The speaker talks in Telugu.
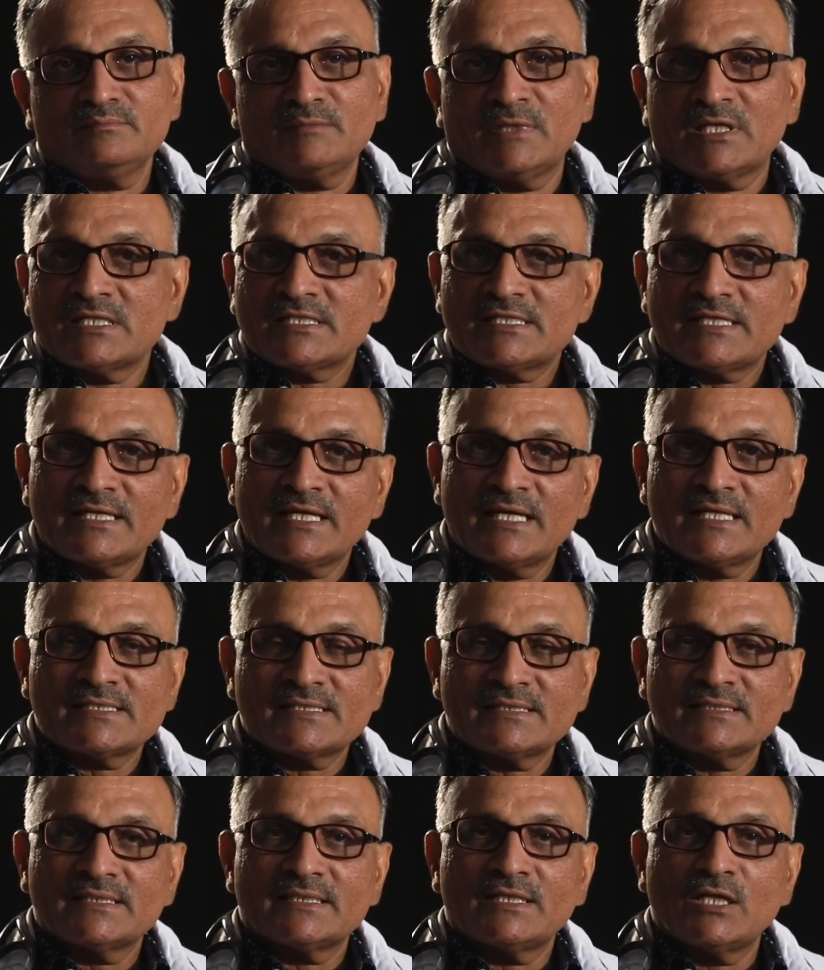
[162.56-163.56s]
మనం
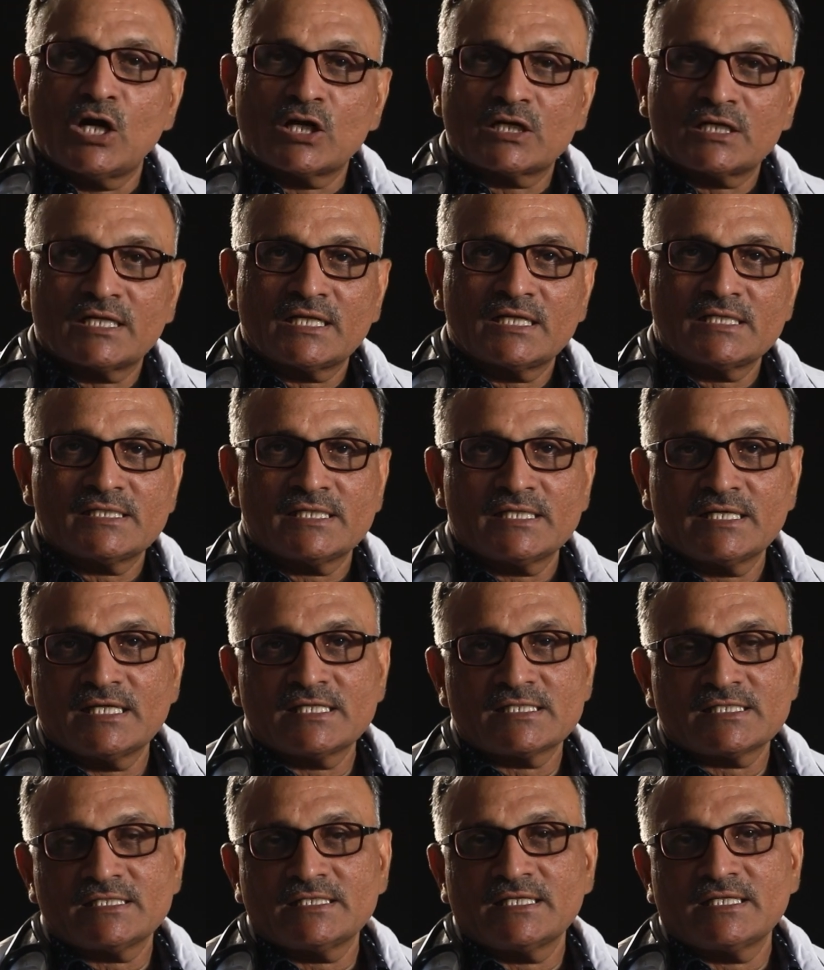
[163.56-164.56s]
చేయాల్సింది డాక్టర్గా
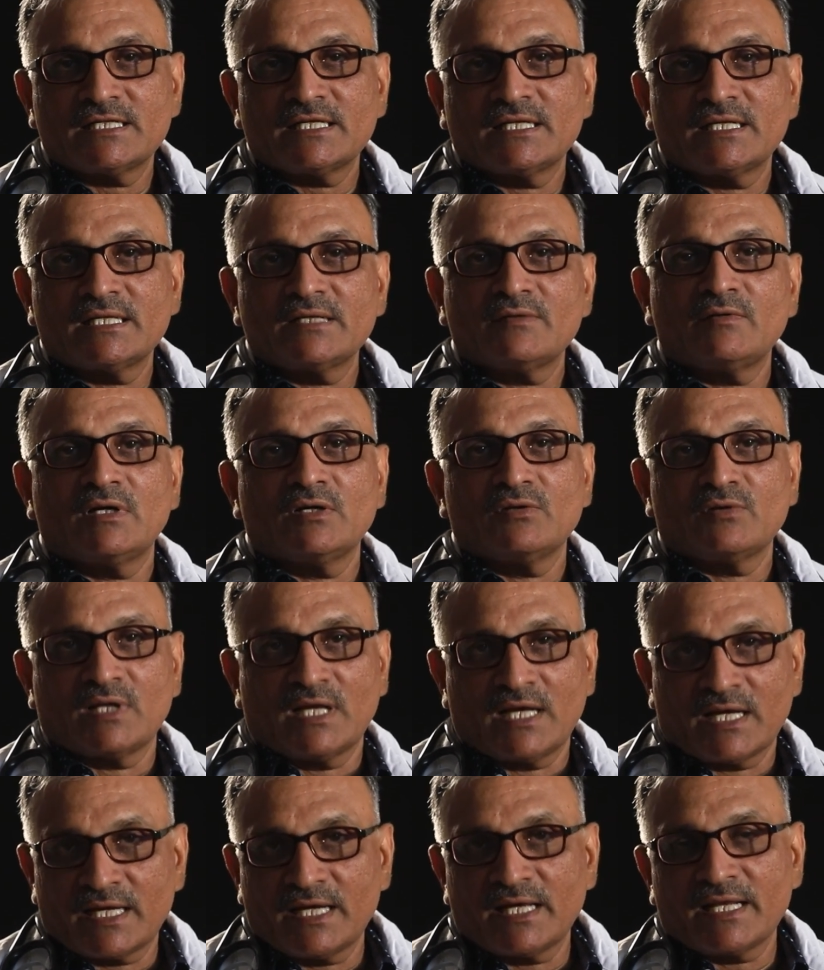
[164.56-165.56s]
చేయాల్సింది ఏంటంటే వాళ్ళు
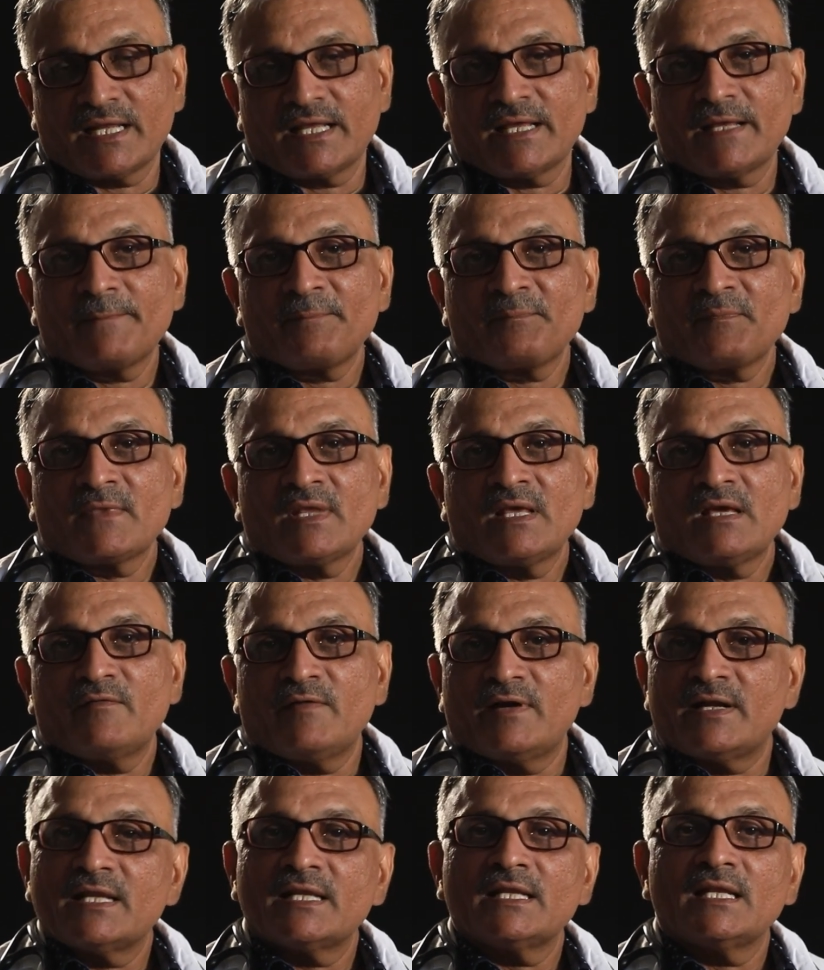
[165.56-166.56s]
రాగానే
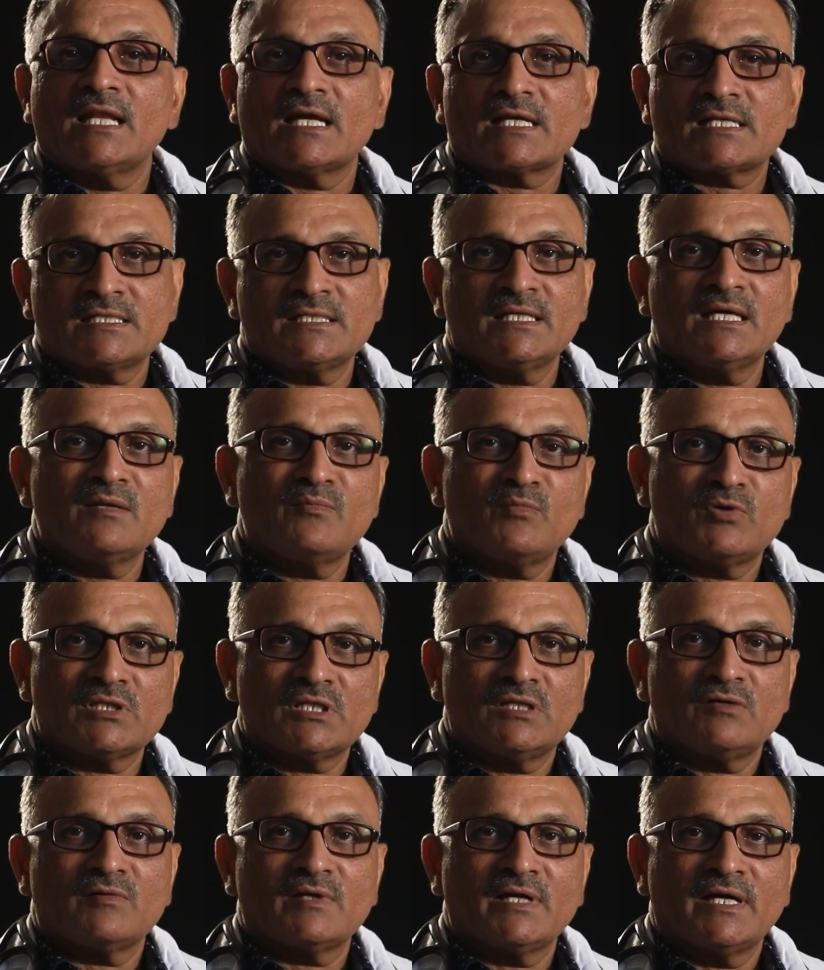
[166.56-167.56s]
వెంటనే లక్షణాలు
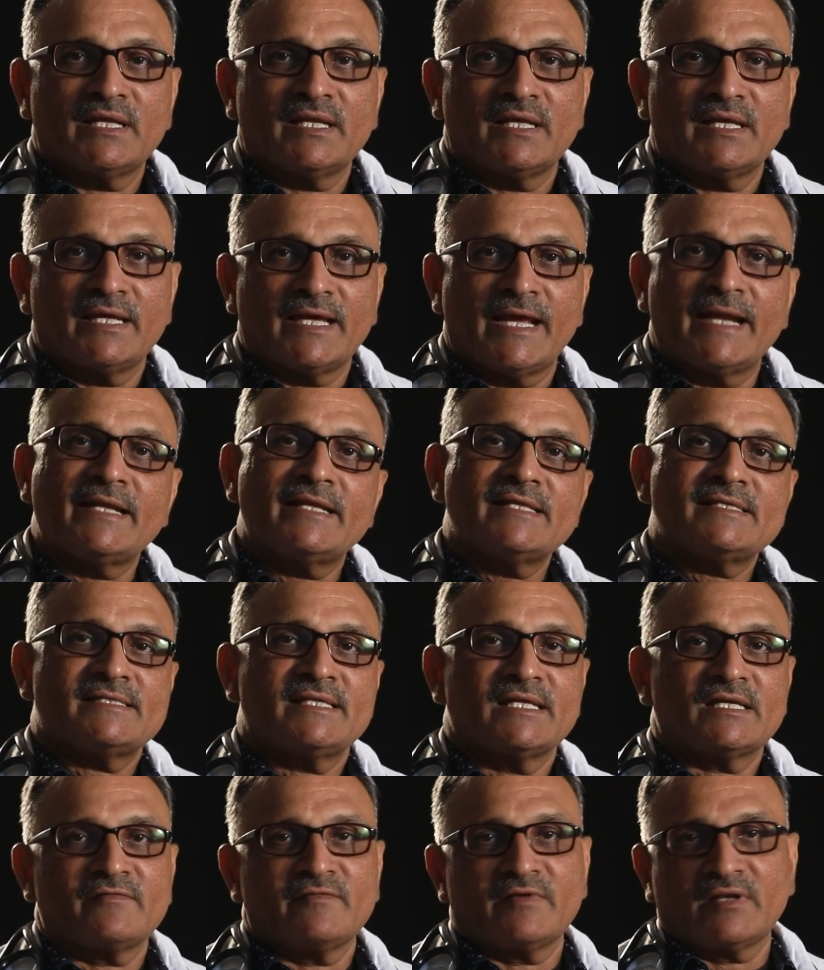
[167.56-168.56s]
మొదలవగానే
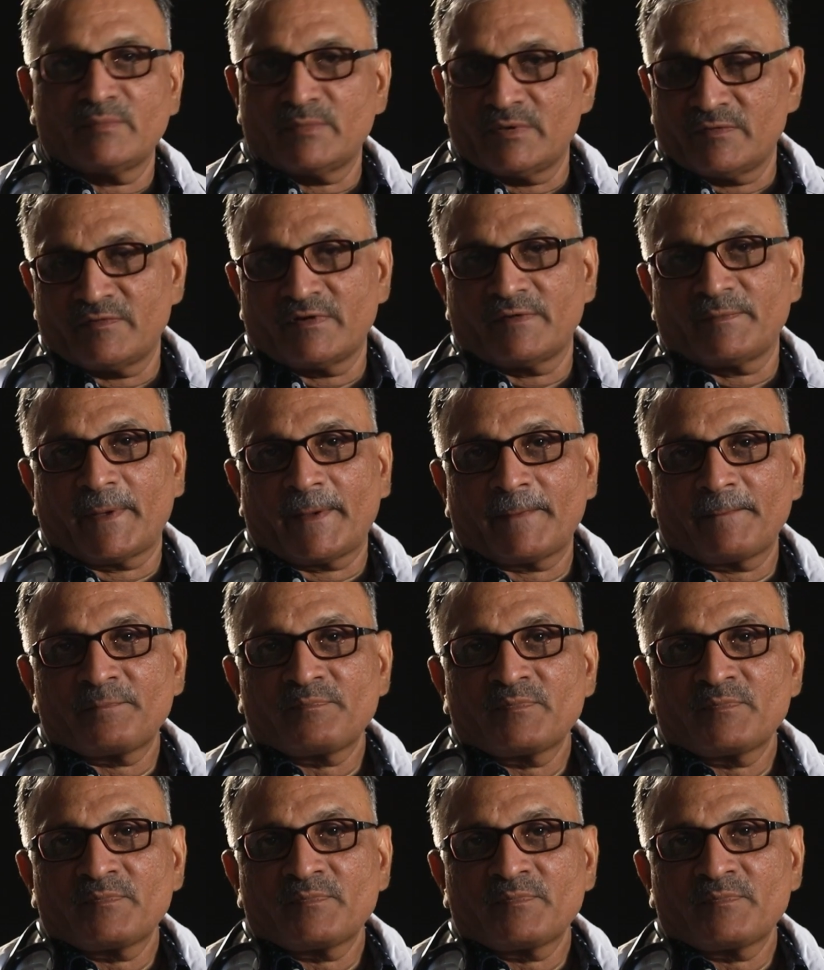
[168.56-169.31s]
యాంటీస్నేక్ వినం ఇవ్వడమే